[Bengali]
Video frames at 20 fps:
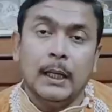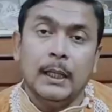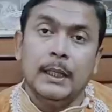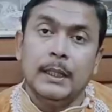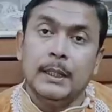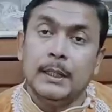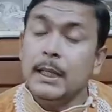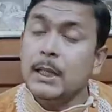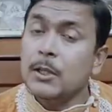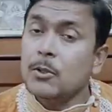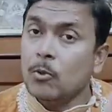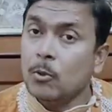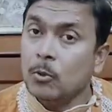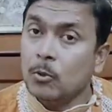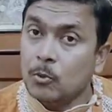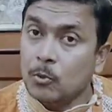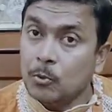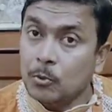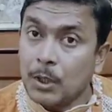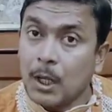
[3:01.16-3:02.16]
নেই যে
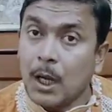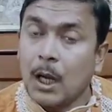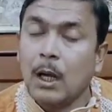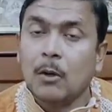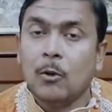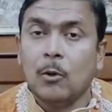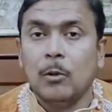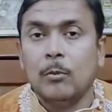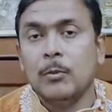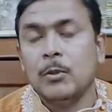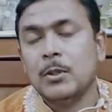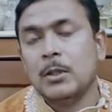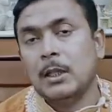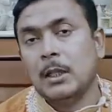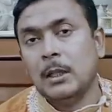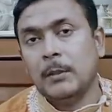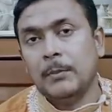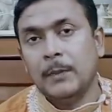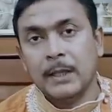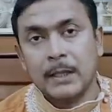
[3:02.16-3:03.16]
শত্রুতা
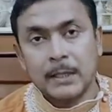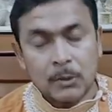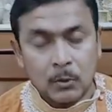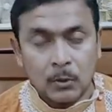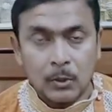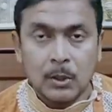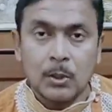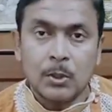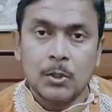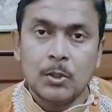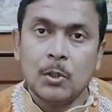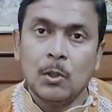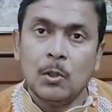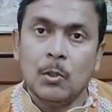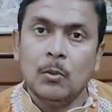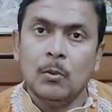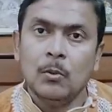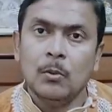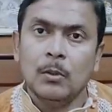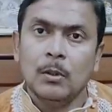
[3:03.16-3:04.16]
কর্মস্থানে ফেস করতে হচ্ছিল
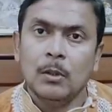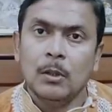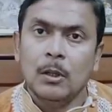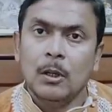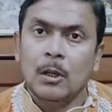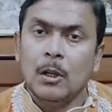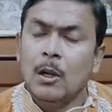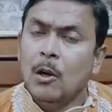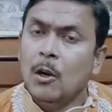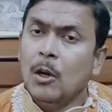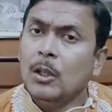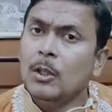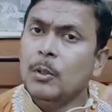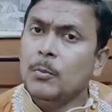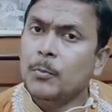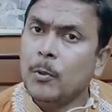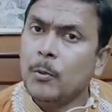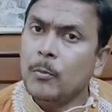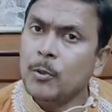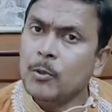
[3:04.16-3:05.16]
হয়তো
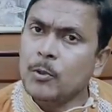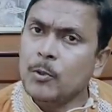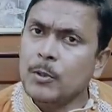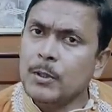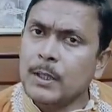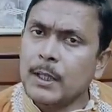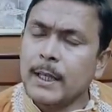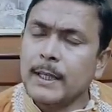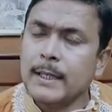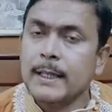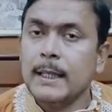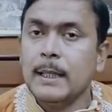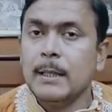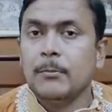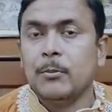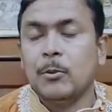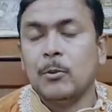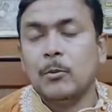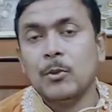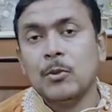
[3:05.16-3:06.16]
প্রমোশন চাইছিলেন
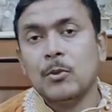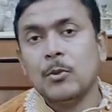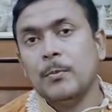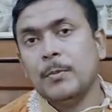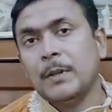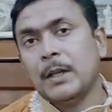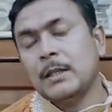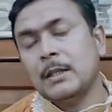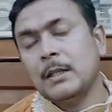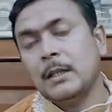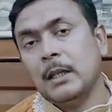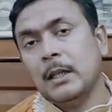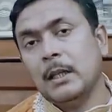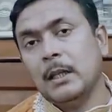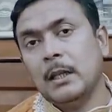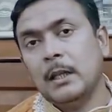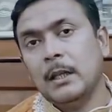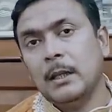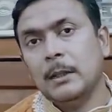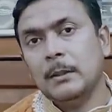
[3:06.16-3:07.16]
প্রমোশন পাচ্ছিলেন
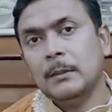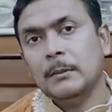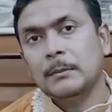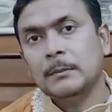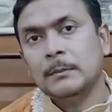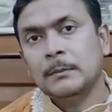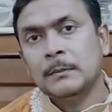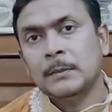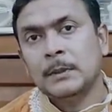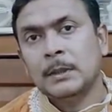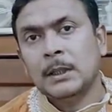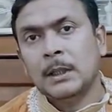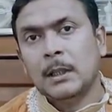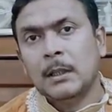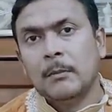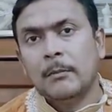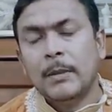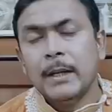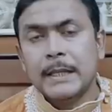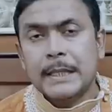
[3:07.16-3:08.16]
না
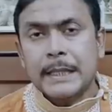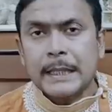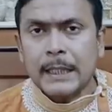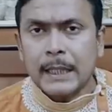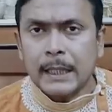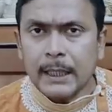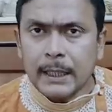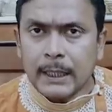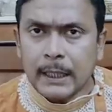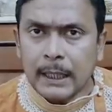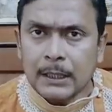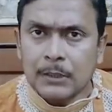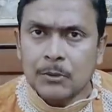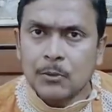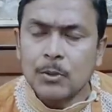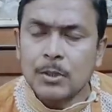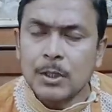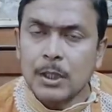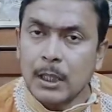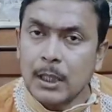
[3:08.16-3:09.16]
বা যেখানে কাজ
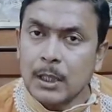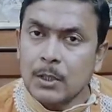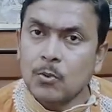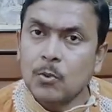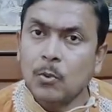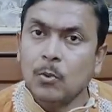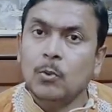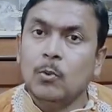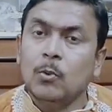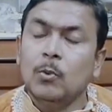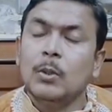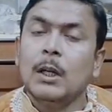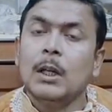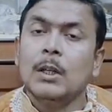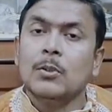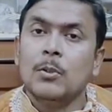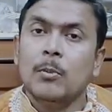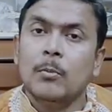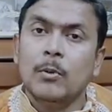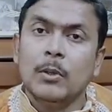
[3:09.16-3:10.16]
করছিলেন
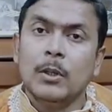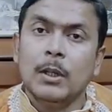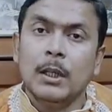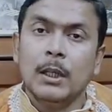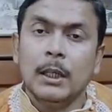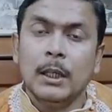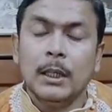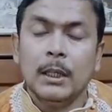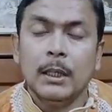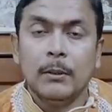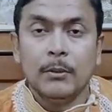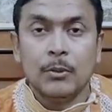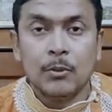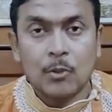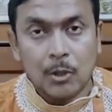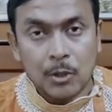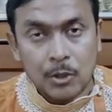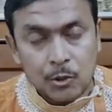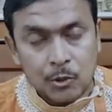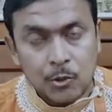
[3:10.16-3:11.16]
শত্রুতার সম্মুখীনে
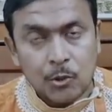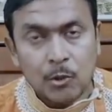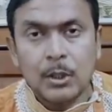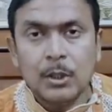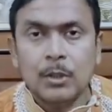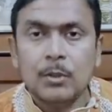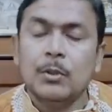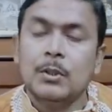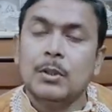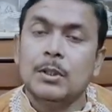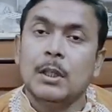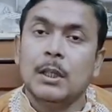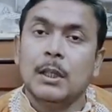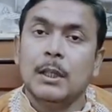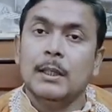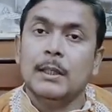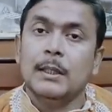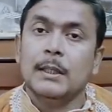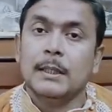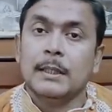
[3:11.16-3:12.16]
জর্জরিত
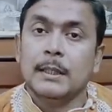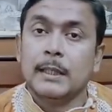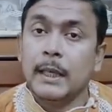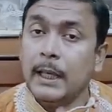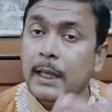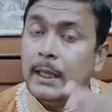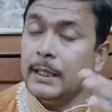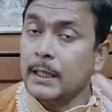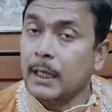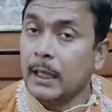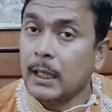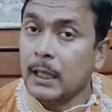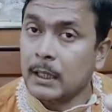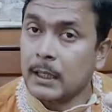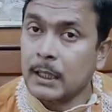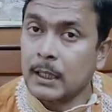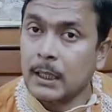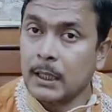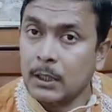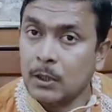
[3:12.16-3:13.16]
হচ্ছিলেন সেই
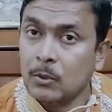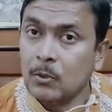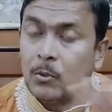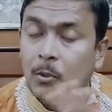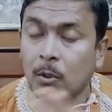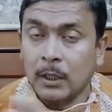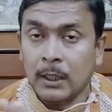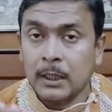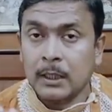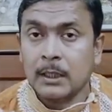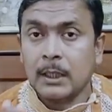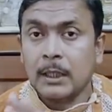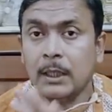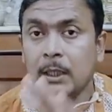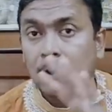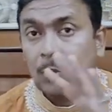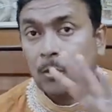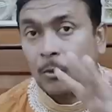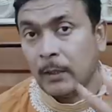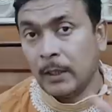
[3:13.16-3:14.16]
জায়গাটা কিন্তু অনেকটাই
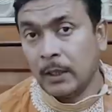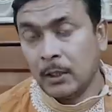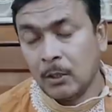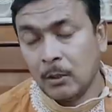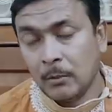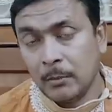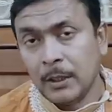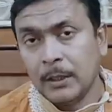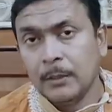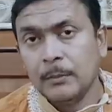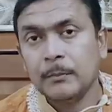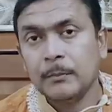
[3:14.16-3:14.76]
রিকভারি হবে